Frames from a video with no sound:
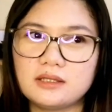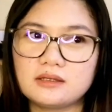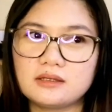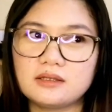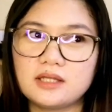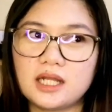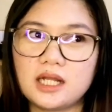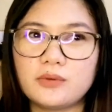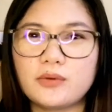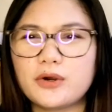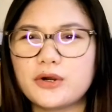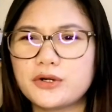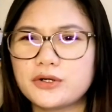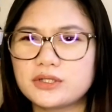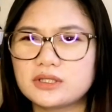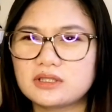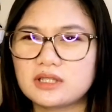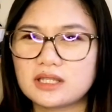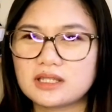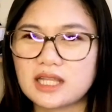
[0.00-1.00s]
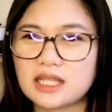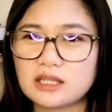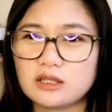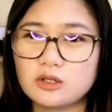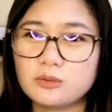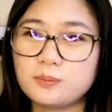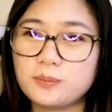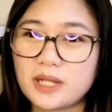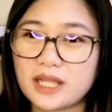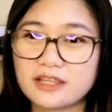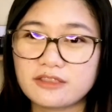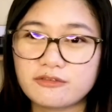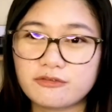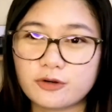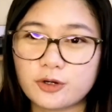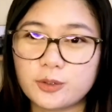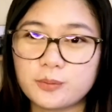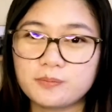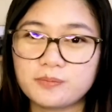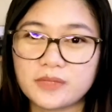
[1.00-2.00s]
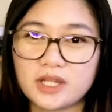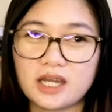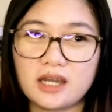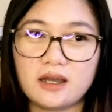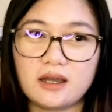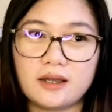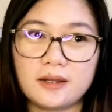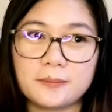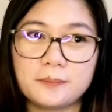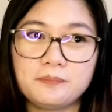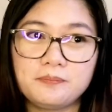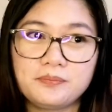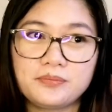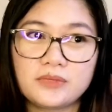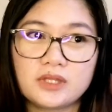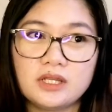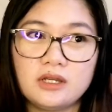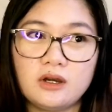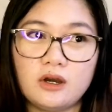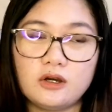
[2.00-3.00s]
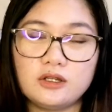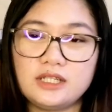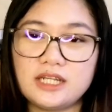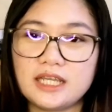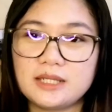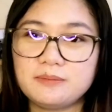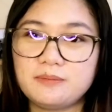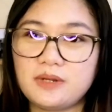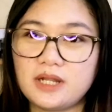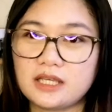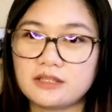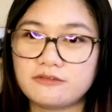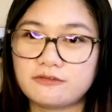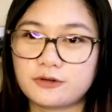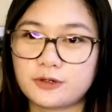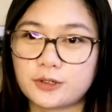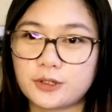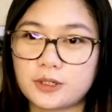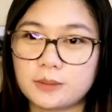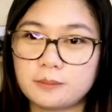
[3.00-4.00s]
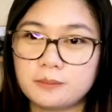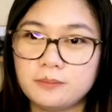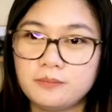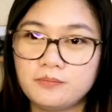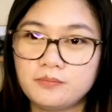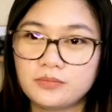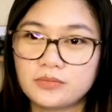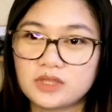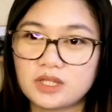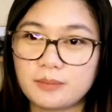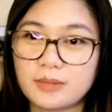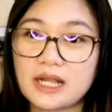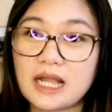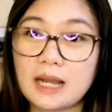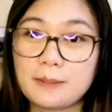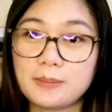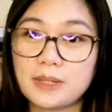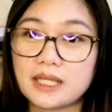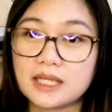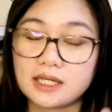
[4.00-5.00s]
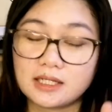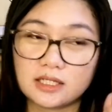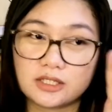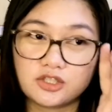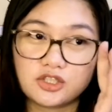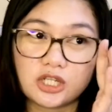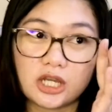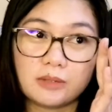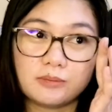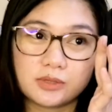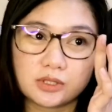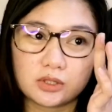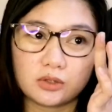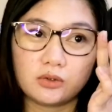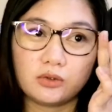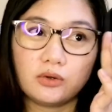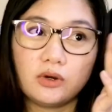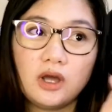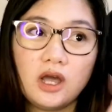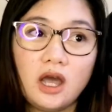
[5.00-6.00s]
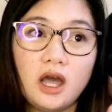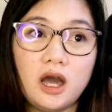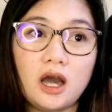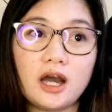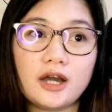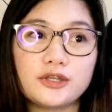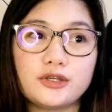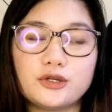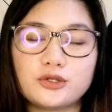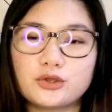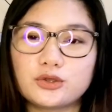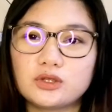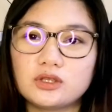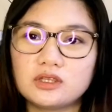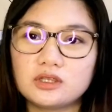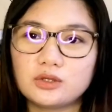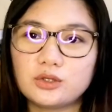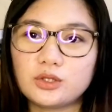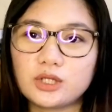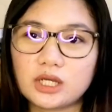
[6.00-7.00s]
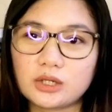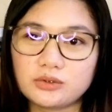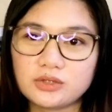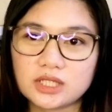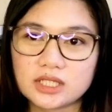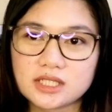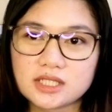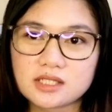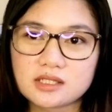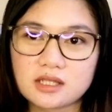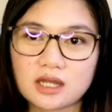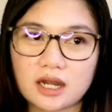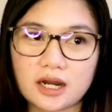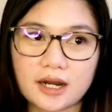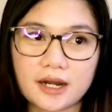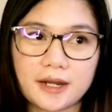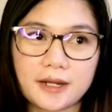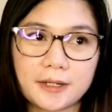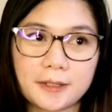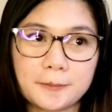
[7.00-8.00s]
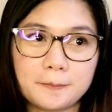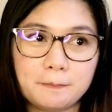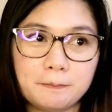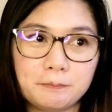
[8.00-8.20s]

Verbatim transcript: dalawa or tatlong platform na online platform na mag-apply ka ng job. So, ayun, doon ako nag-start.